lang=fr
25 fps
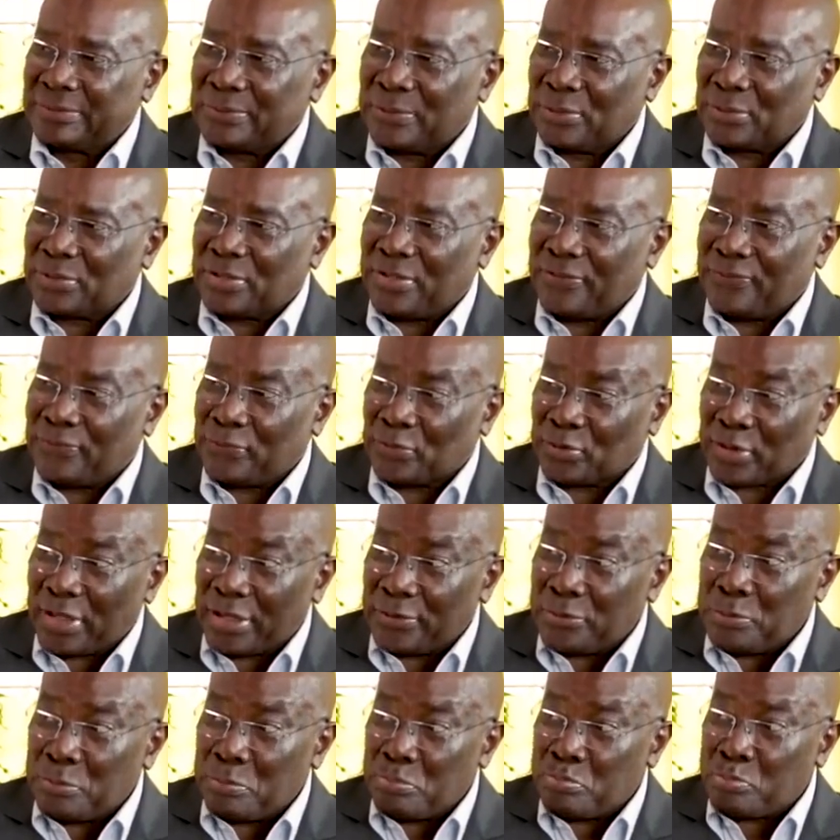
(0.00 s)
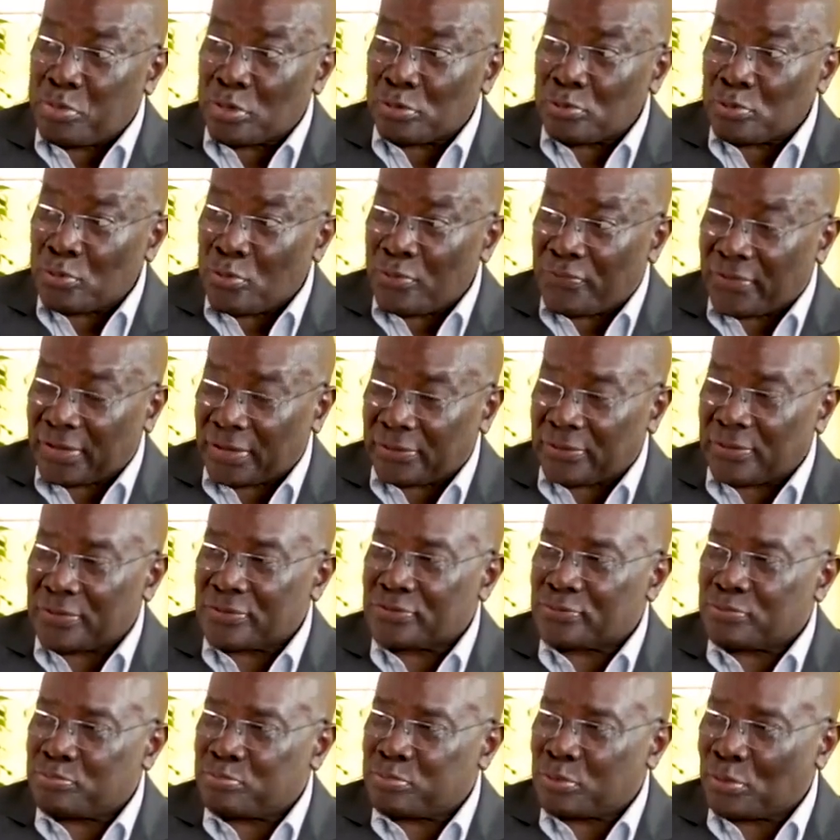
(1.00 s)
Donc il faudra une bonne
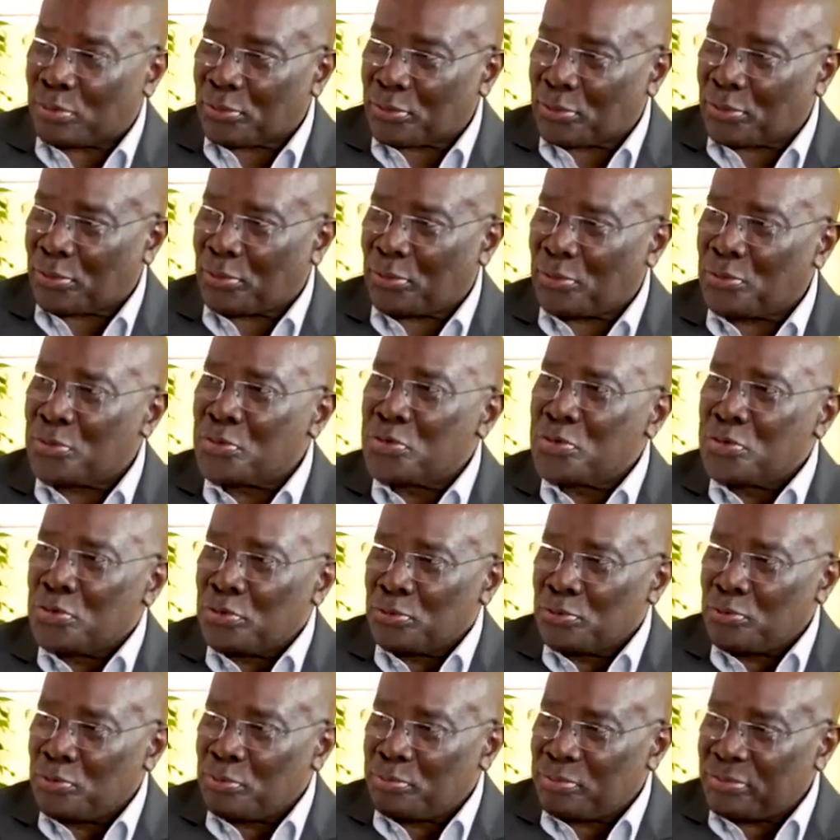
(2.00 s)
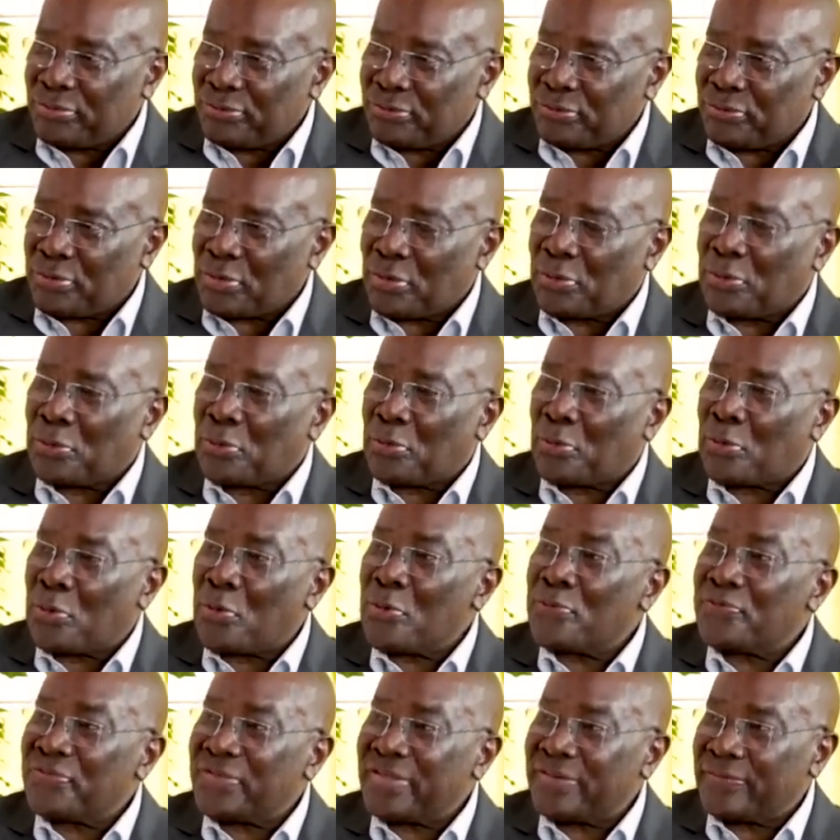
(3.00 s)
gouvernance pour que nous puissions
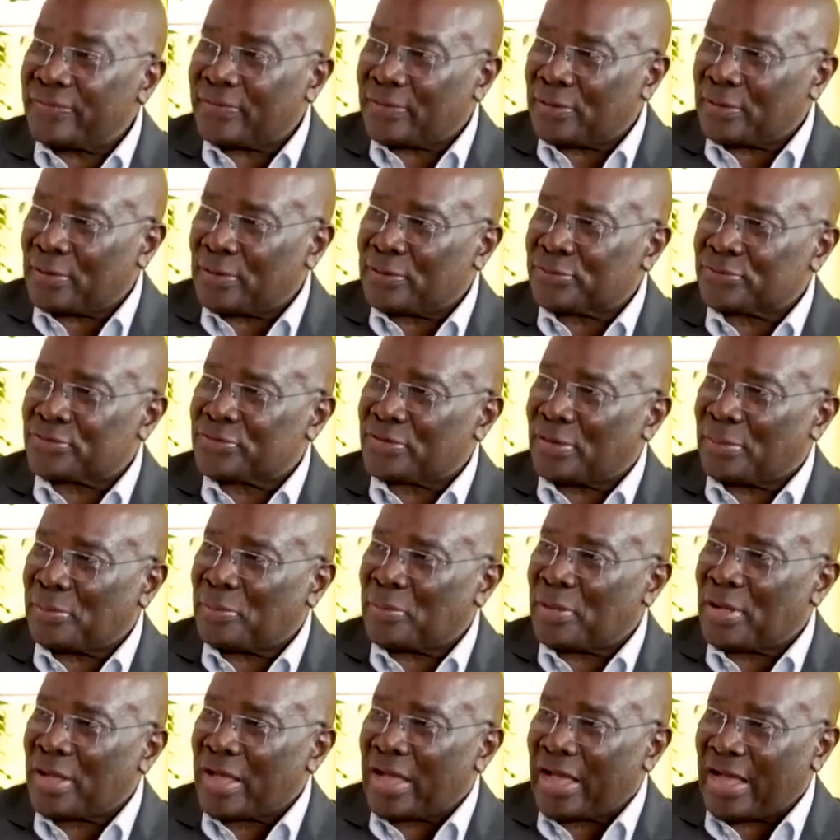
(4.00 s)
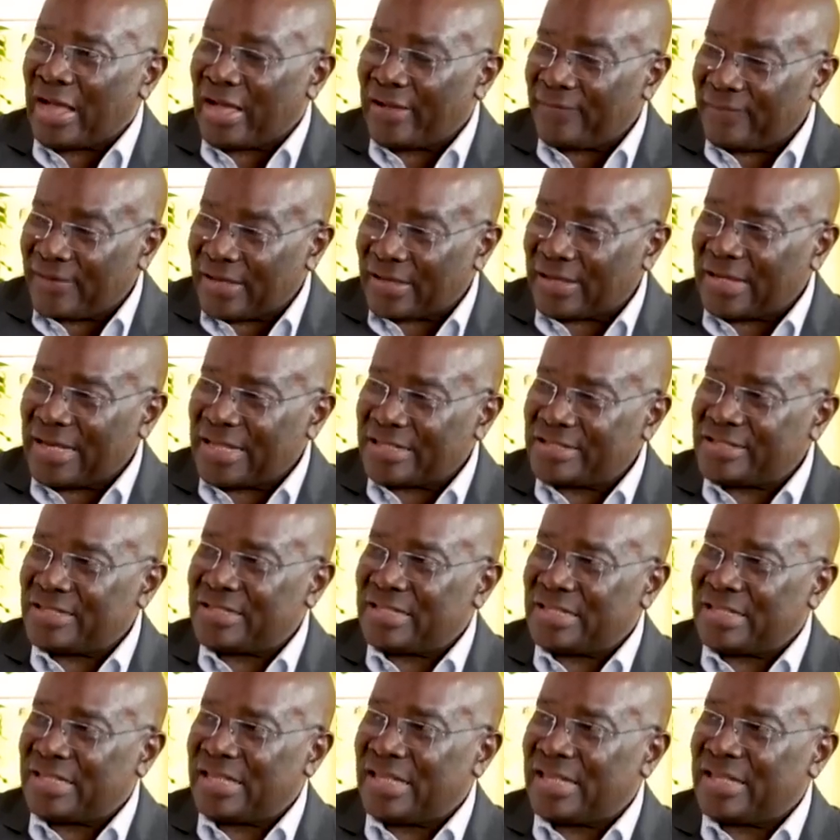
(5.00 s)
revivre ensemble avec la
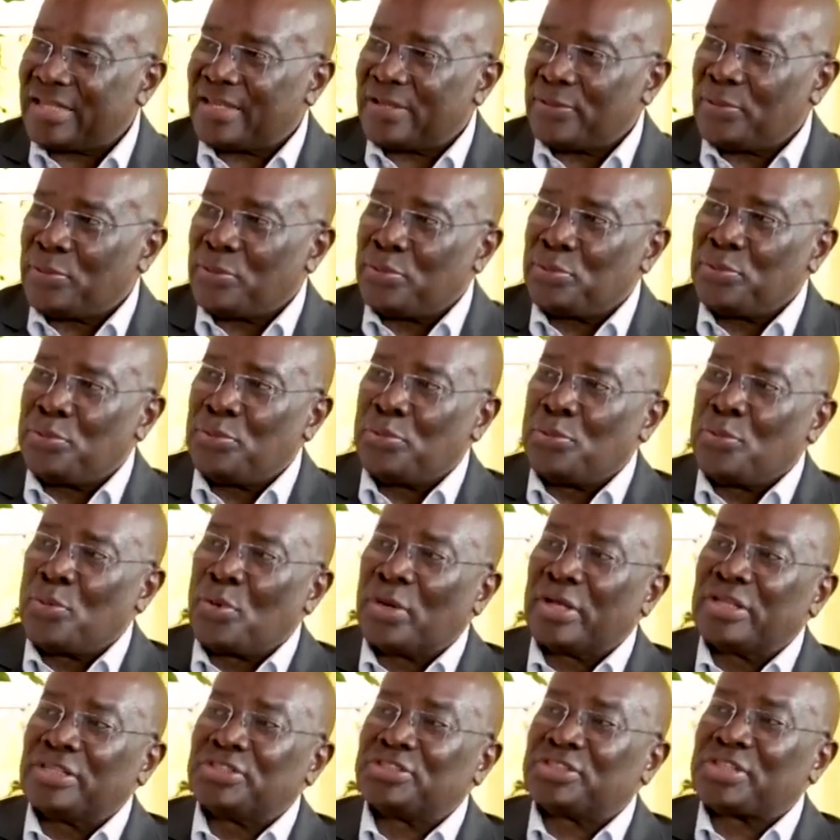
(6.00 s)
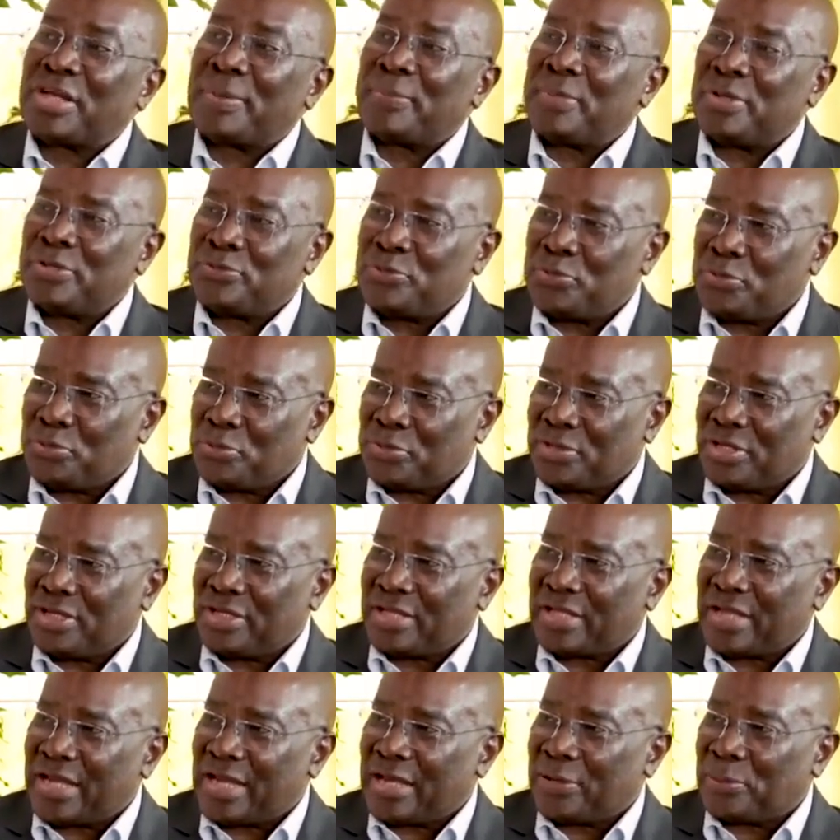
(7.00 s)
dignité qui n'aurait jamais dû
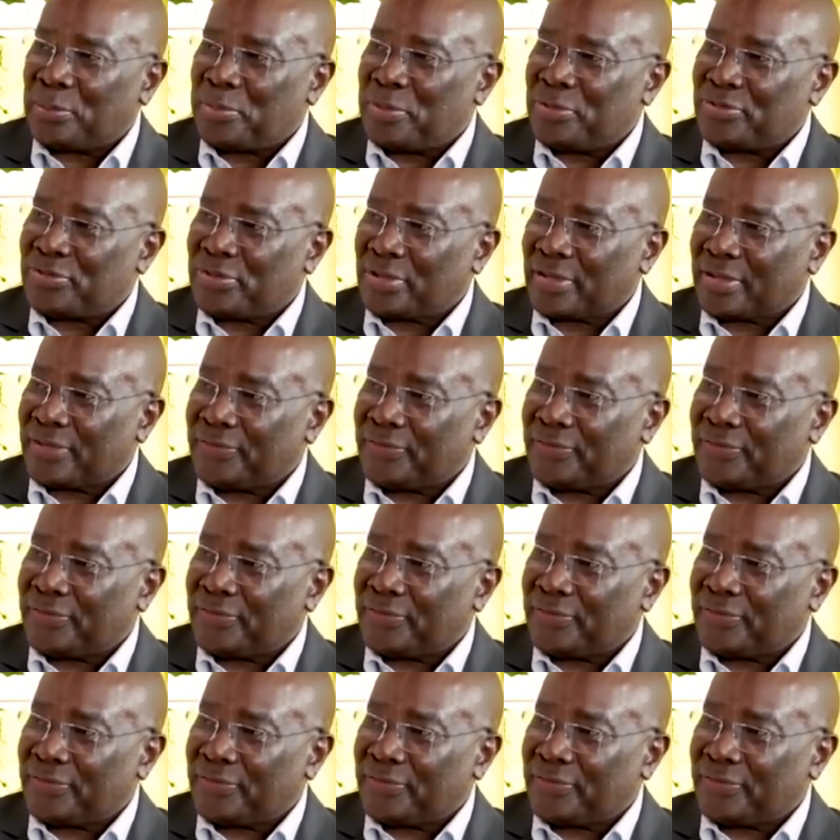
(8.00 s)
quitter la République